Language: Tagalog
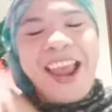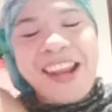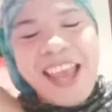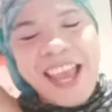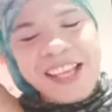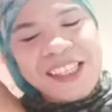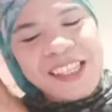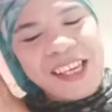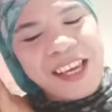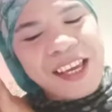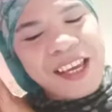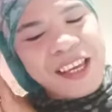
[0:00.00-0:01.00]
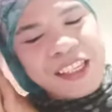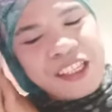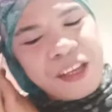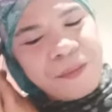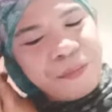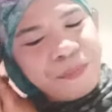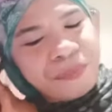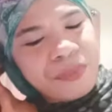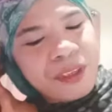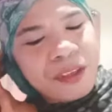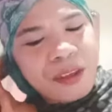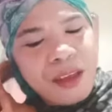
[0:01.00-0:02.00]
Next is
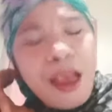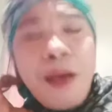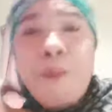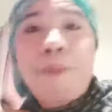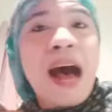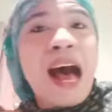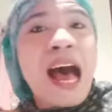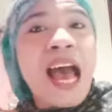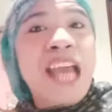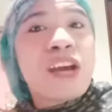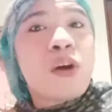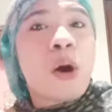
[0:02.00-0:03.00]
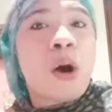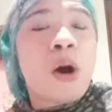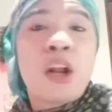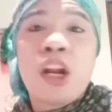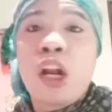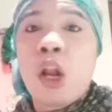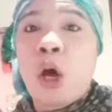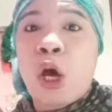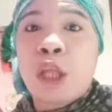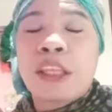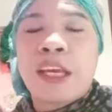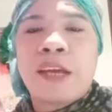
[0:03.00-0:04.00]
bahay o
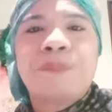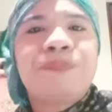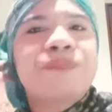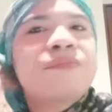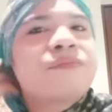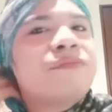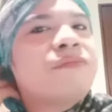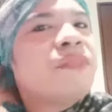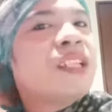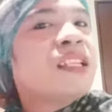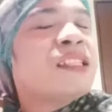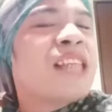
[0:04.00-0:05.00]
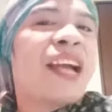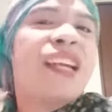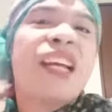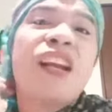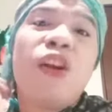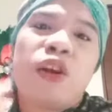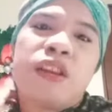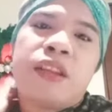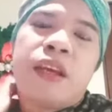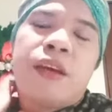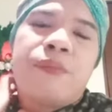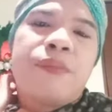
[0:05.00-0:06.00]
lote. Sa akin ay
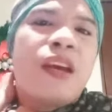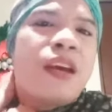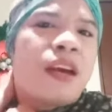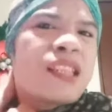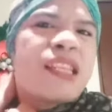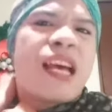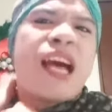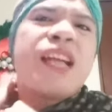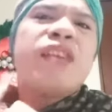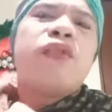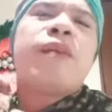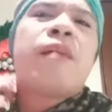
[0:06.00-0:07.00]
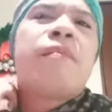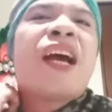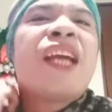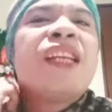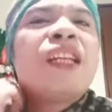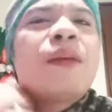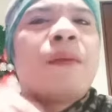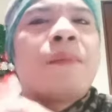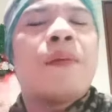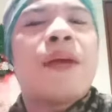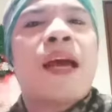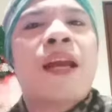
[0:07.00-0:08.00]
lote. Kasi anin ko naman ang bahay, hindi naman
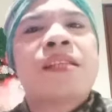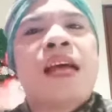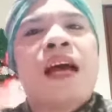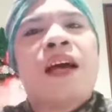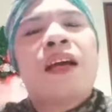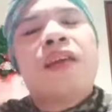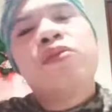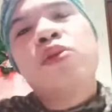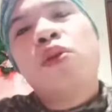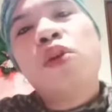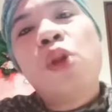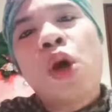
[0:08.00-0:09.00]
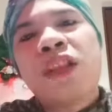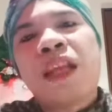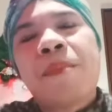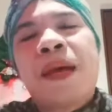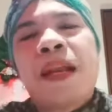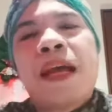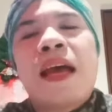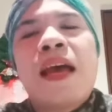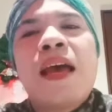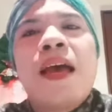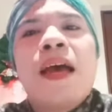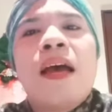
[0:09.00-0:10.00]
pa mayari sa akin. Gusto ko lote para
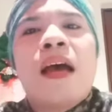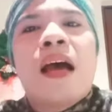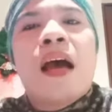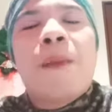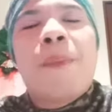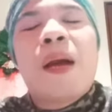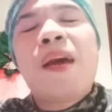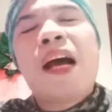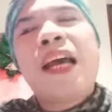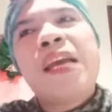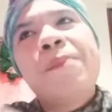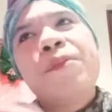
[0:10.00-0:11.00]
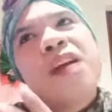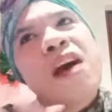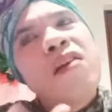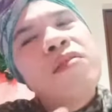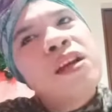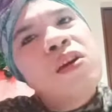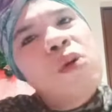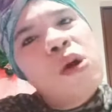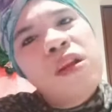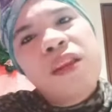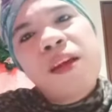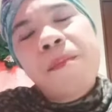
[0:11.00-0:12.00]
uh, pag makaipon na ako ng
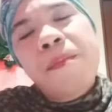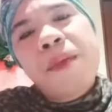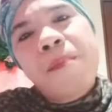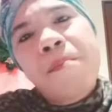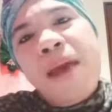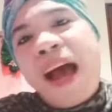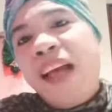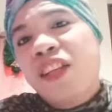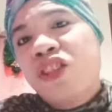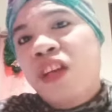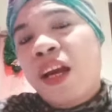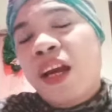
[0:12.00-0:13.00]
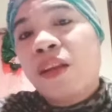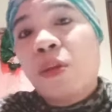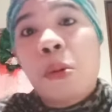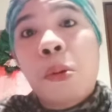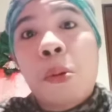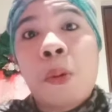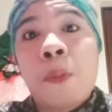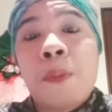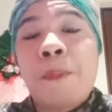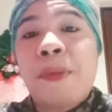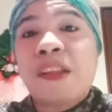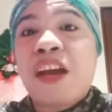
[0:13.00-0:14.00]
konting uh, budget o oh,
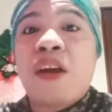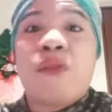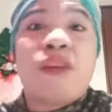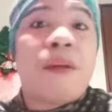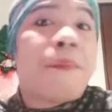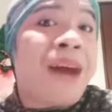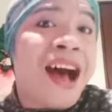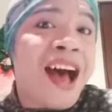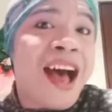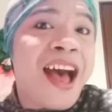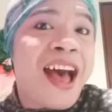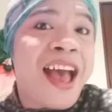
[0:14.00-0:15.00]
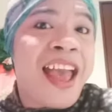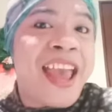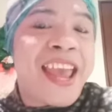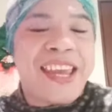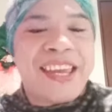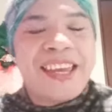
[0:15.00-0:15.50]
magpatayo na ako ng bahay.